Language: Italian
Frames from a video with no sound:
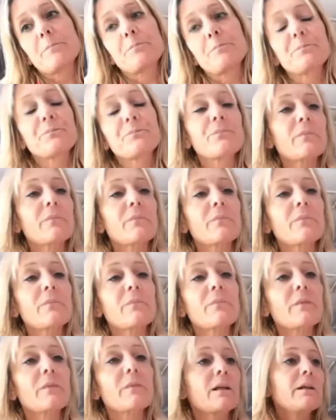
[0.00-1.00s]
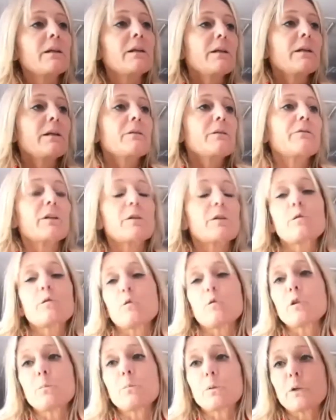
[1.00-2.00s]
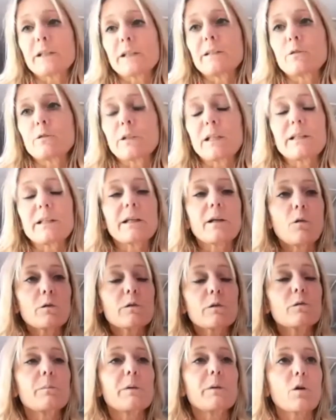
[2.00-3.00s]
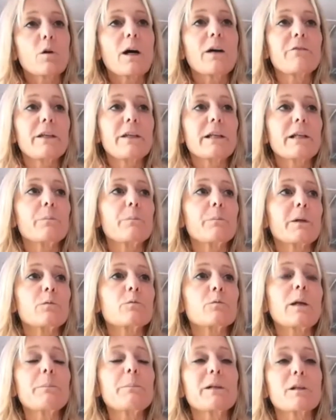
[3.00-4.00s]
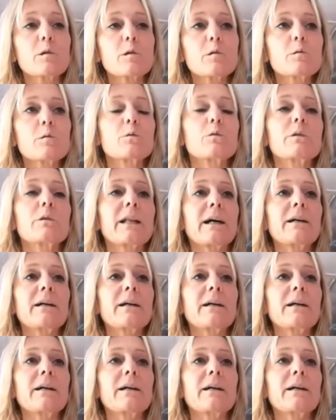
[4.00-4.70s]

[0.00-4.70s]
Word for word: Mh, mm, versione un pochettino del negozio, però avere una persona